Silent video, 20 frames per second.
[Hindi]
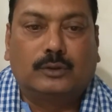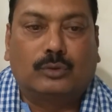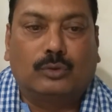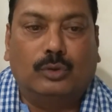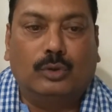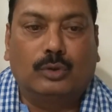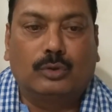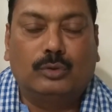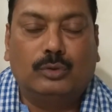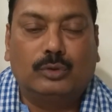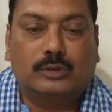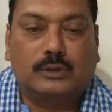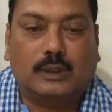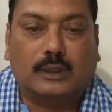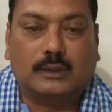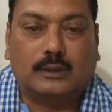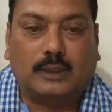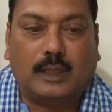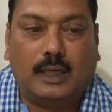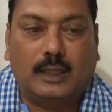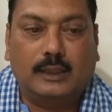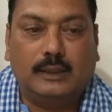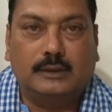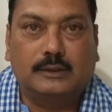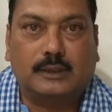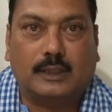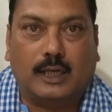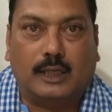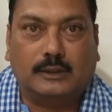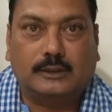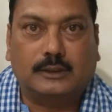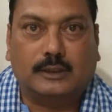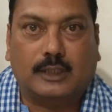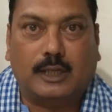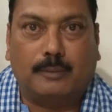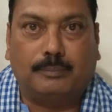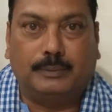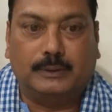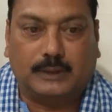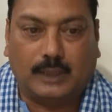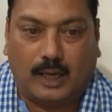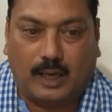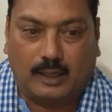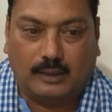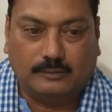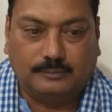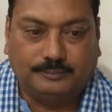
कौन हो सकता है इस राष्ट्र का पिता